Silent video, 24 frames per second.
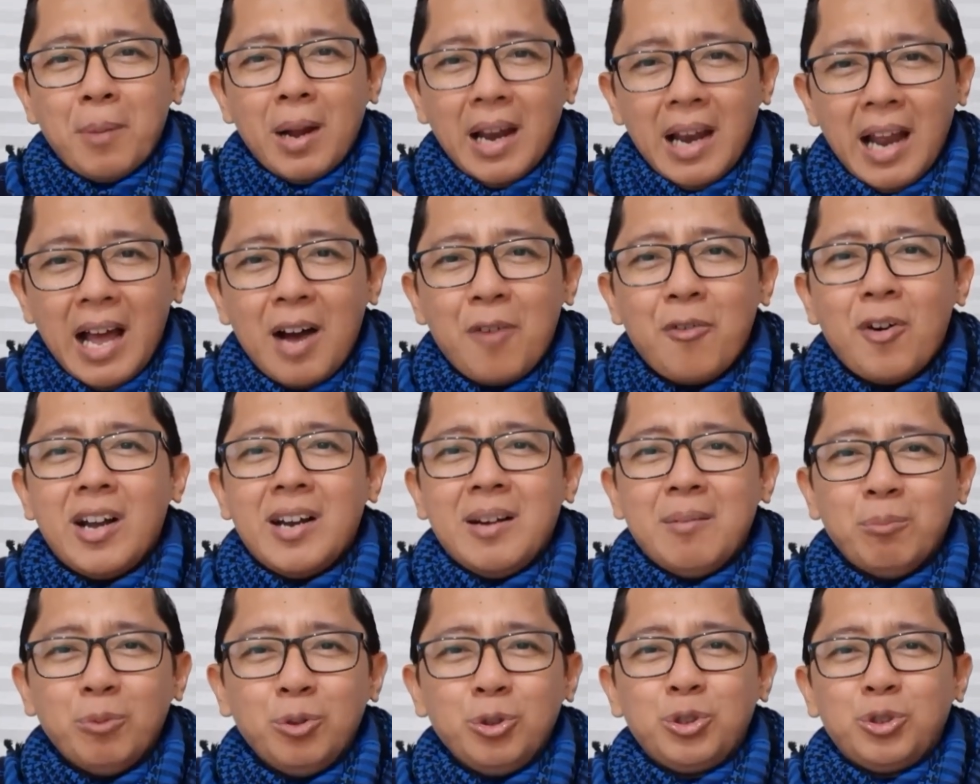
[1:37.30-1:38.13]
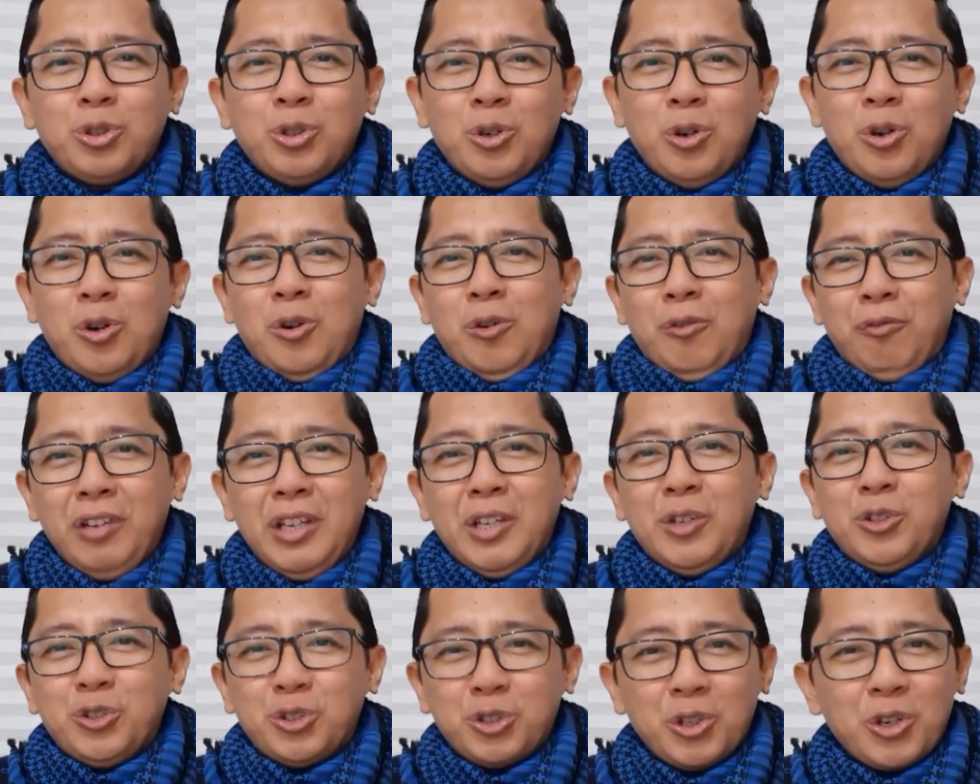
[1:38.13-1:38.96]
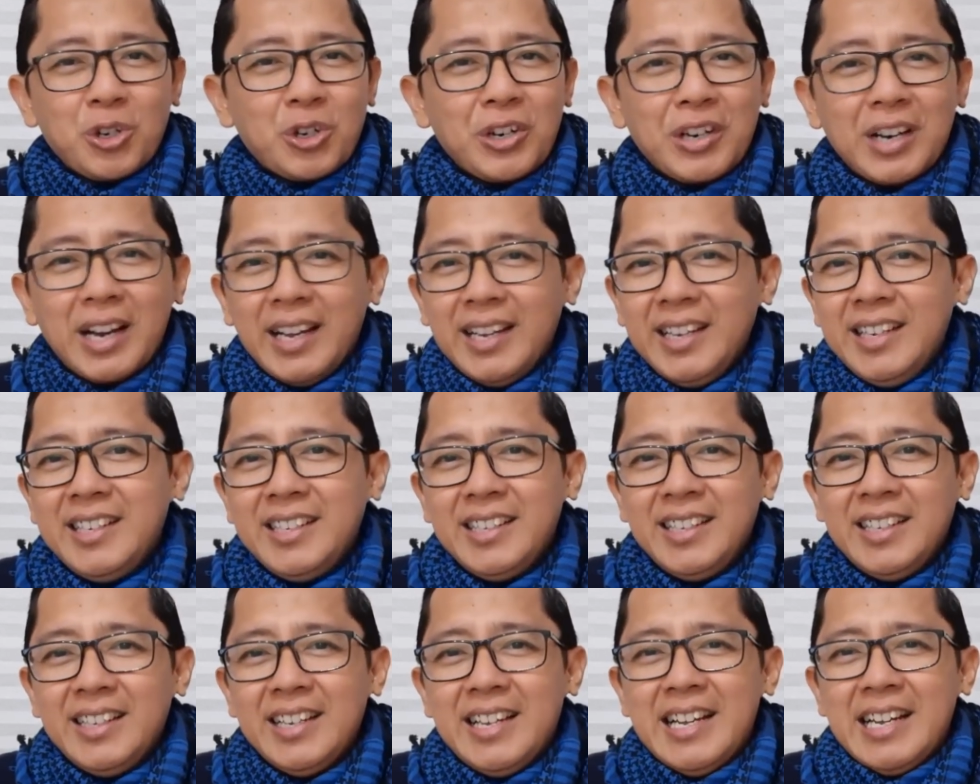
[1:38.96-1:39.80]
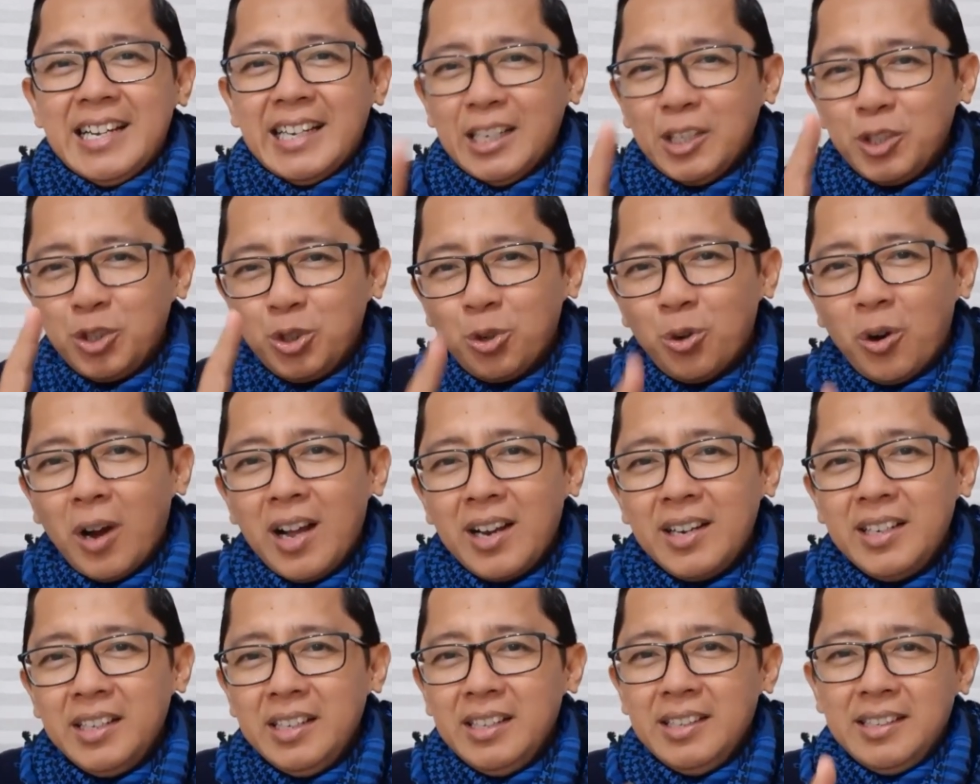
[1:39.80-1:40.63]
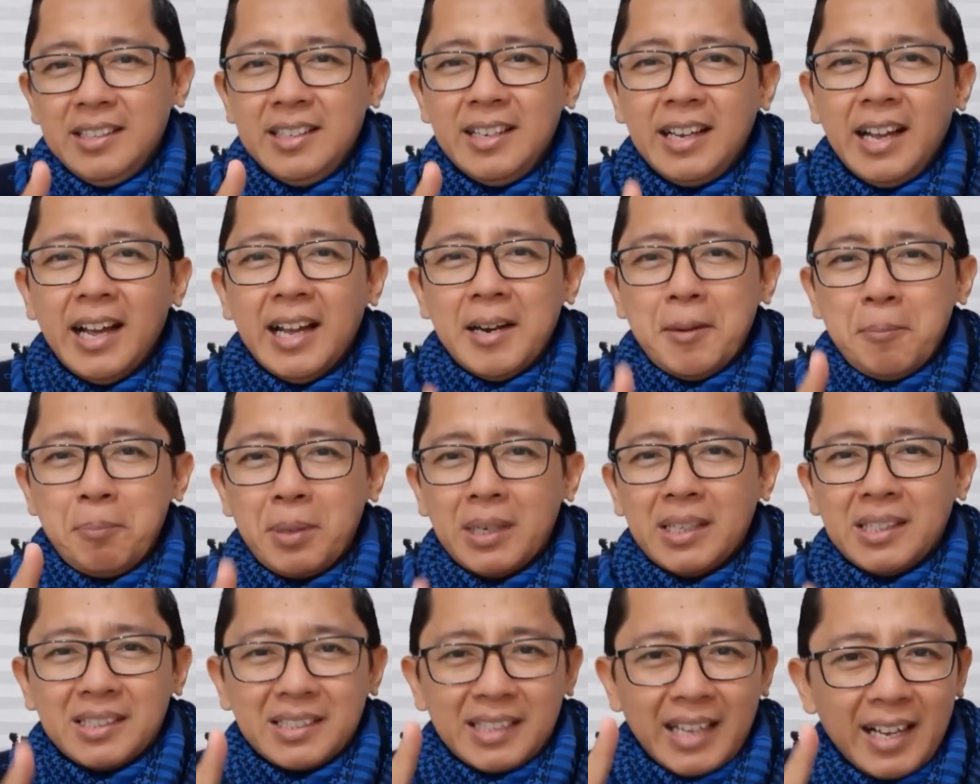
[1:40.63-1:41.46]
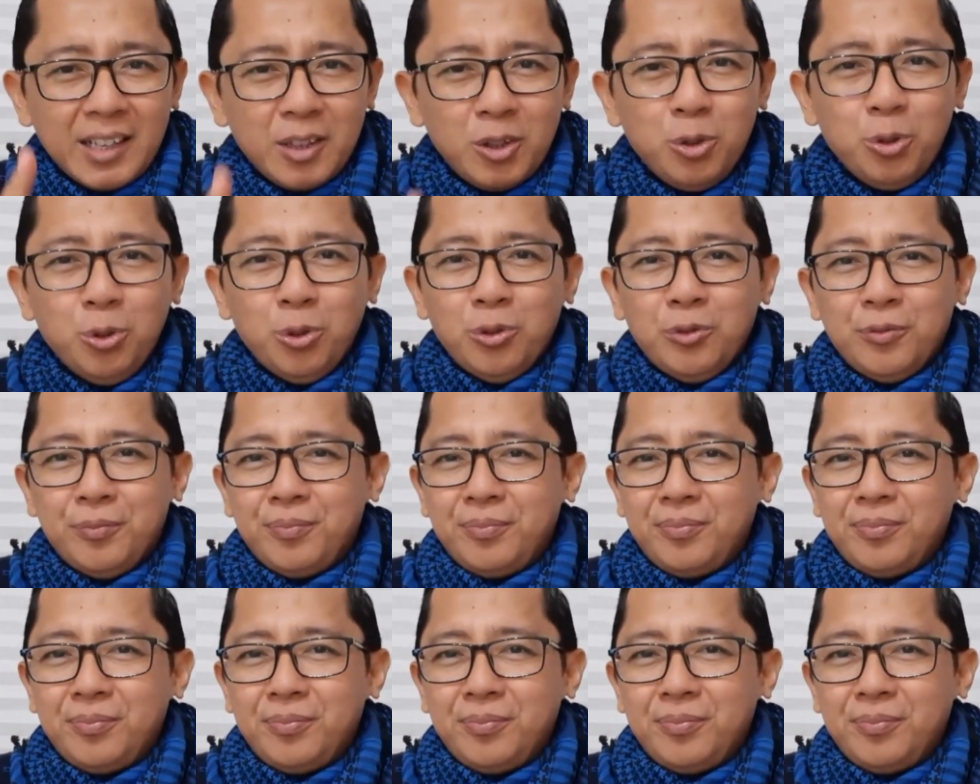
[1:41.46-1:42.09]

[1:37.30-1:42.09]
melawan musuh virus corona ini kecuali dengan bersatu.